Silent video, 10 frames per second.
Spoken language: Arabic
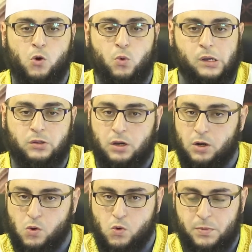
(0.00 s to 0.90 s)

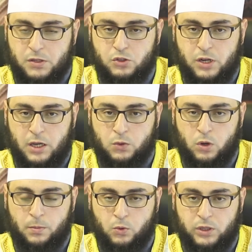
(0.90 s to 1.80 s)
واطهره مضجعا
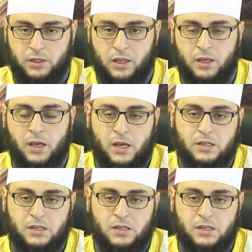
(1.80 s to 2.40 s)
ومولدا